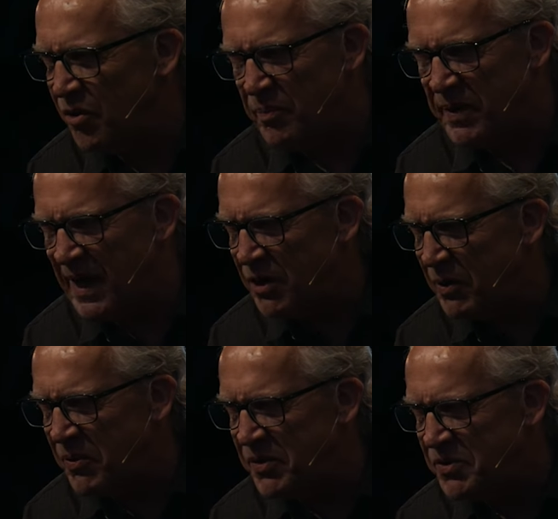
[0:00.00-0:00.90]
Aber seid
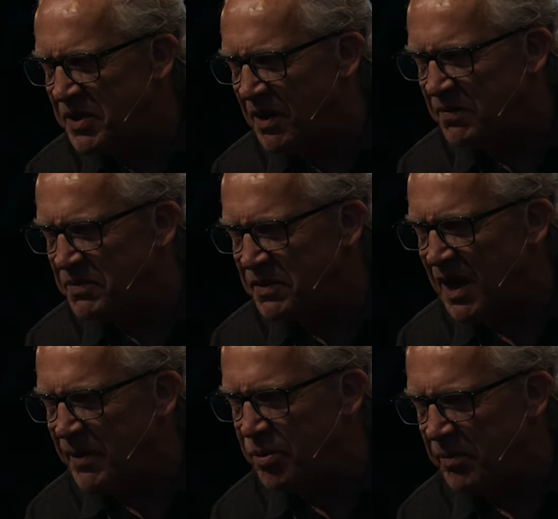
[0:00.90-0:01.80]
nicht böse auf euch.
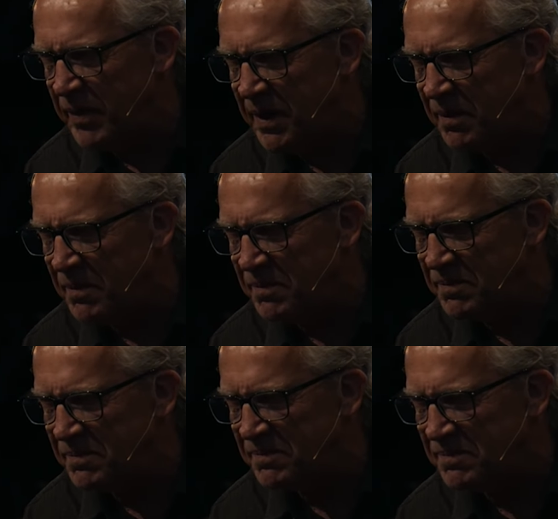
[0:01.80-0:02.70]
Gott
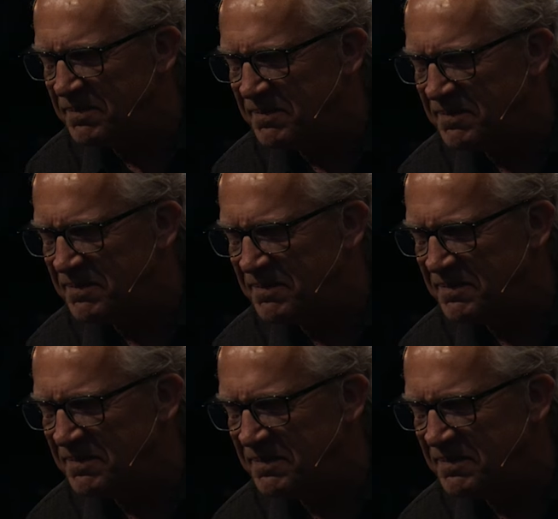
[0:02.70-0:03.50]
hat mich hierher gebracht.